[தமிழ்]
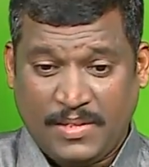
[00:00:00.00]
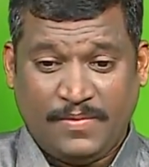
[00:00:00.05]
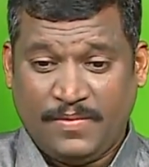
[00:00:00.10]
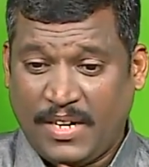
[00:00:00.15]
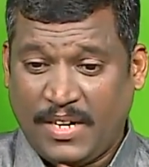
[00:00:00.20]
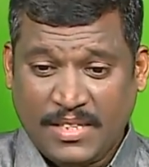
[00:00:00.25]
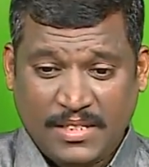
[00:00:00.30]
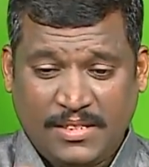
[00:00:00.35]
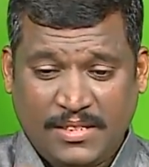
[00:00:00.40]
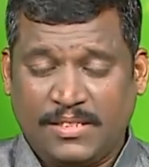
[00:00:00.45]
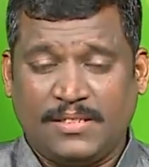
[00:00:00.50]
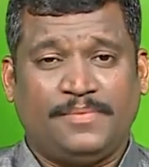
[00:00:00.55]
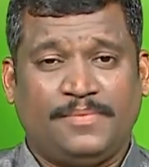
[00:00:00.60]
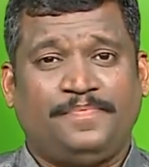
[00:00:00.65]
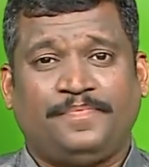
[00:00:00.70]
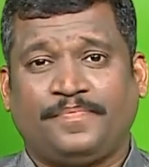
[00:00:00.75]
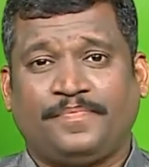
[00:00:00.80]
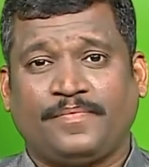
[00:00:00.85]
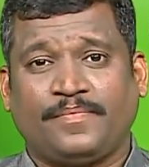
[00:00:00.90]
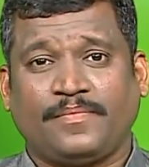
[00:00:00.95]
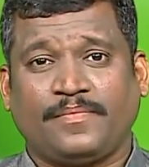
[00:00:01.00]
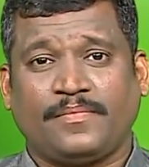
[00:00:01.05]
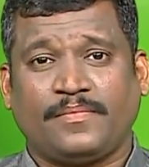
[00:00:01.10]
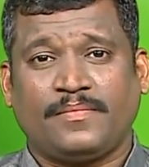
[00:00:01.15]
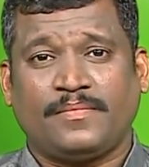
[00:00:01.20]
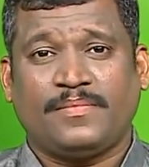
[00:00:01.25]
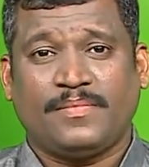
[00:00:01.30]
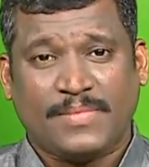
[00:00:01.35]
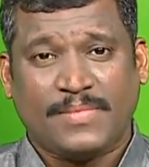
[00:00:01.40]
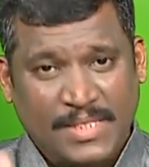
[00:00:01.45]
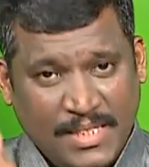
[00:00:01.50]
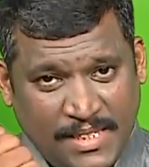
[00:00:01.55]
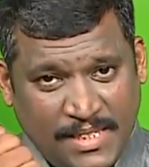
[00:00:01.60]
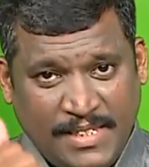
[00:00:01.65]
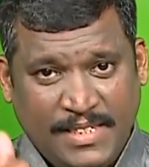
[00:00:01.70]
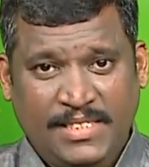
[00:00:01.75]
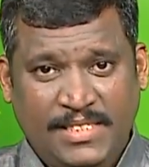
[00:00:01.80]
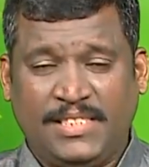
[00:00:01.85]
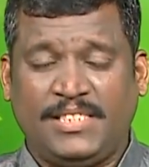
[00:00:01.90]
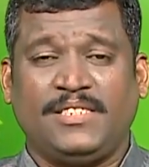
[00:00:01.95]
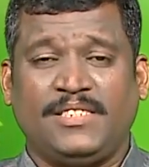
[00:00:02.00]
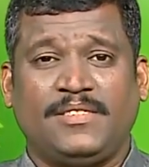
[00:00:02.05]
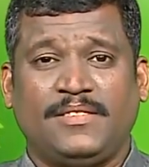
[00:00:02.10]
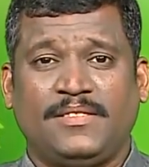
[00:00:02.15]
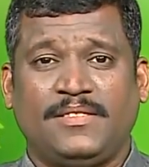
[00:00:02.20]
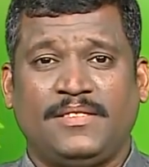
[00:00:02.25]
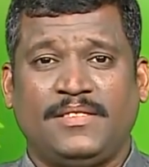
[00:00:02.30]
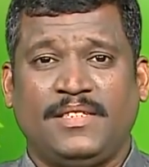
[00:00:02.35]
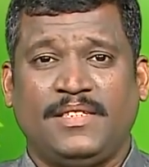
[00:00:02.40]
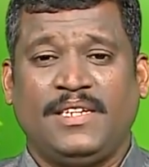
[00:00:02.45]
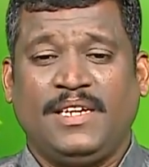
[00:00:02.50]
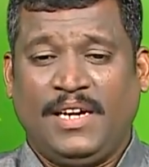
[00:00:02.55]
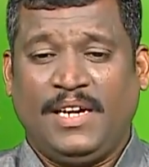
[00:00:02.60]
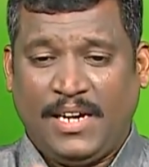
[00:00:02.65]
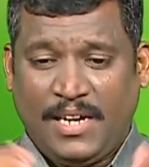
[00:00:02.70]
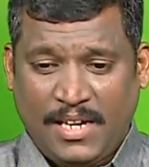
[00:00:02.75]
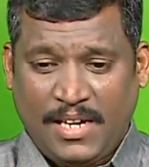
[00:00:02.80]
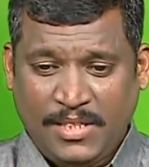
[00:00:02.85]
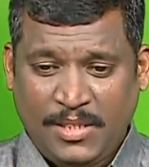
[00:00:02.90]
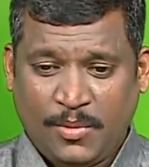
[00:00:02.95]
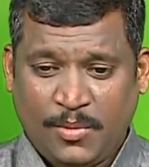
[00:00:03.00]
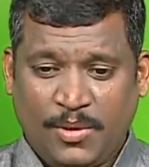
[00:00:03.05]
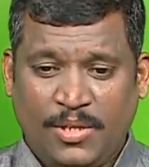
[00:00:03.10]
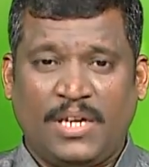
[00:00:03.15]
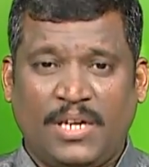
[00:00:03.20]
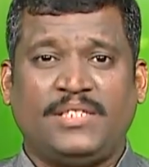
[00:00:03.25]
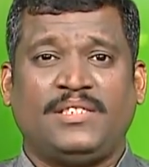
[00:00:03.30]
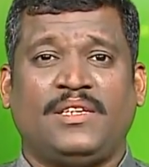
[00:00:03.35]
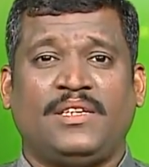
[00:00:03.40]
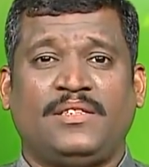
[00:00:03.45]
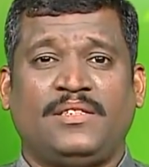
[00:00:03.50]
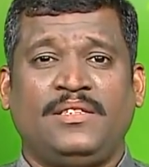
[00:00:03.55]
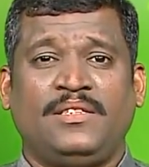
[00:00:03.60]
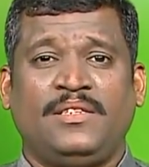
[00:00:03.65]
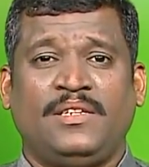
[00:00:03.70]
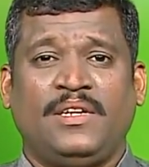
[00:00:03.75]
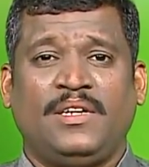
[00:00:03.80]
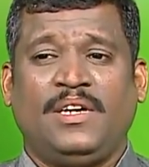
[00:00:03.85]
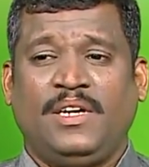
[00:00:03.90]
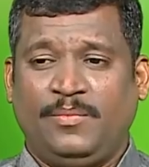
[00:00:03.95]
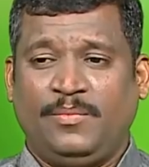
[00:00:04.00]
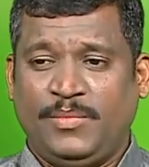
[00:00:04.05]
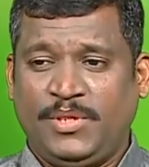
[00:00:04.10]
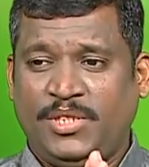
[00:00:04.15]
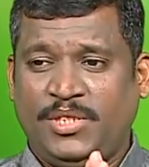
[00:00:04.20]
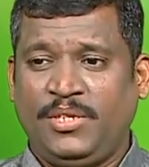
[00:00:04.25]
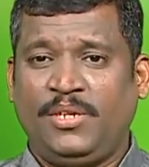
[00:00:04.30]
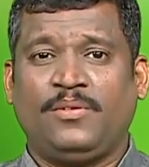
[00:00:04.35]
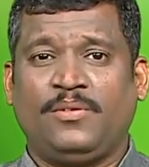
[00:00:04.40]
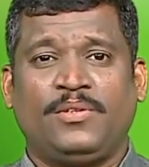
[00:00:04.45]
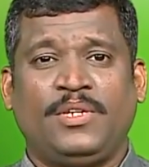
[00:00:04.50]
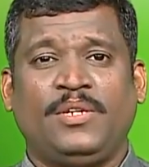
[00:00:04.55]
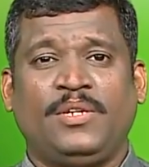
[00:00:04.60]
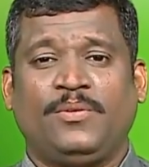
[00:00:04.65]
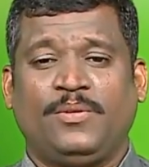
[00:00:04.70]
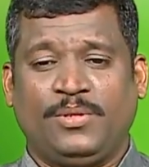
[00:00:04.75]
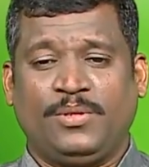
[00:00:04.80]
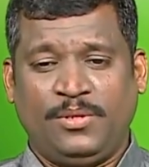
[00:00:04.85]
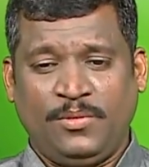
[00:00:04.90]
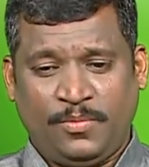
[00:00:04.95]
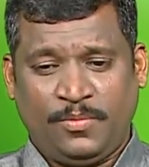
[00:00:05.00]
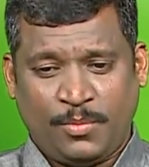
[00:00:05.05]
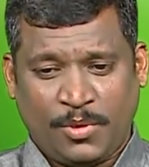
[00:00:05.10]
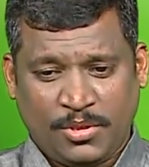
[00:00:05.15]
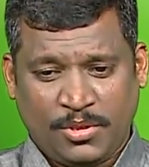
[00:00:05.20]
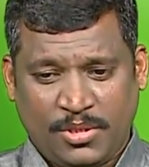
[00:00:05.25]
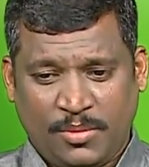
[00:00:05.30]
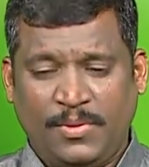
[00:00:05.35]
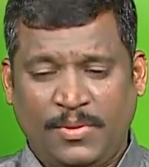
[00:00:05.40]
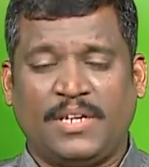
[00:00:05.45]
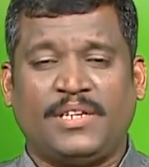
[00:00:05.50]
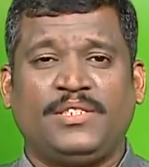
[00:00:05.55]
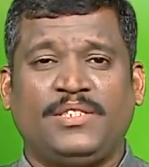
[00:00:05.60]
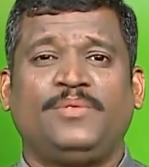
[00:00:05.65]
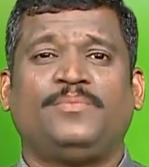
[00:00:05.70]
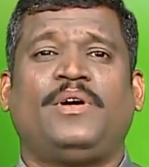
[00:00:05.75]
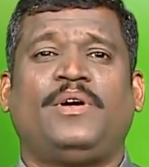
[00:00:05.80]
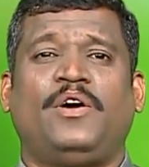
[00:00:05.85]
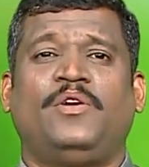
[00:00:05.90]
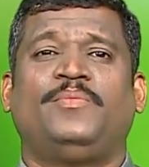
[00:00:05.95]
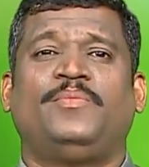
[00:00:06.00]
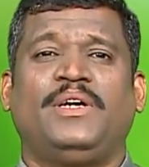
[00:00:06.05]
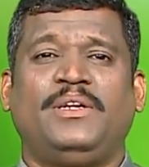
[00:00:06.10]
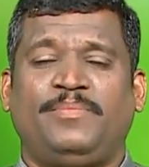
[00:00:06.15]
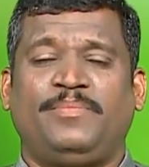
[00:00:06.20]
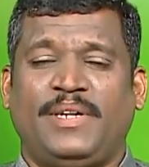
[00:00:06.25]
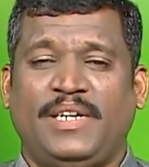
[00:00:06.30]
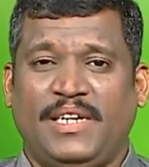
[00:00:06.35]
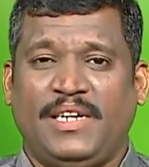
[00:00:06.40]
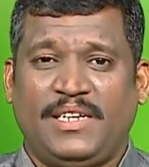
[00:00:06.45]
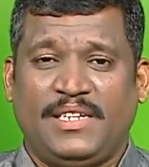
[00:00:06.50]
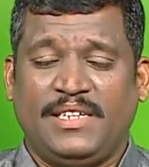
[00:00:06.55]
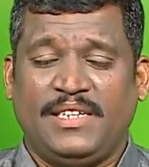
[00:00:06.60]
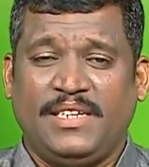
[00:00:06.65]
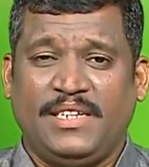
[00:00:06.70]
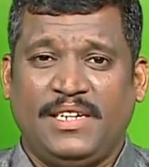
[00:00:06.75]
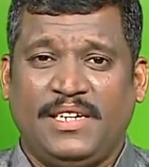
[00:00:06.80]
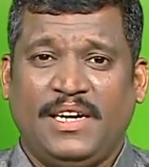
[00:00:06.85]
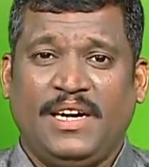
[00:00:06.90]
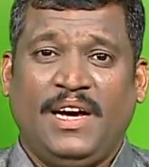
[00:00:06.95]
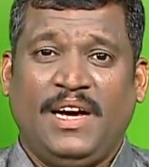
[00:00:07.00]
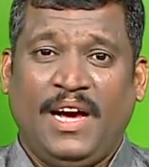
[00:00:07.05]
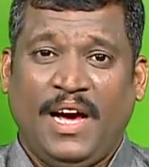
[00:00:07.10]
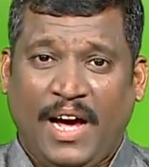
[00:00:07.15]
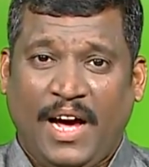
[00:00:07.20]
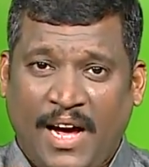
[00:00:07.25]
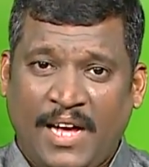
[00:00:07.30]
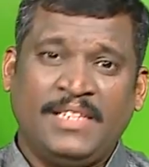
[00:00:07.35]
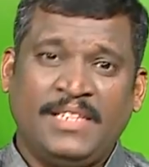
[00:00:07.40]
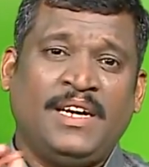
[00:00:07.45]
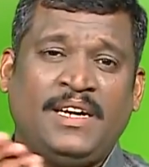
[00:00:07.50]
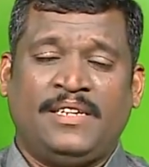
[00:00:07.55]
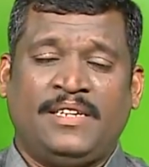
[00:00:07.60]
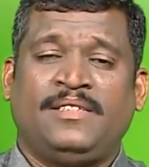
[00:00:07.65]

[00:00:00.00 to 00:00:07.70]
வறுத்து இடித்து எல்லாத்தையும் ஒன்றா சேர்த்து மிஷினில் கொண்டு போய் கொடுத்து மொத்தமாக அரைச்சி மாவு மாதிரி பண்ணிவிட்டு அதை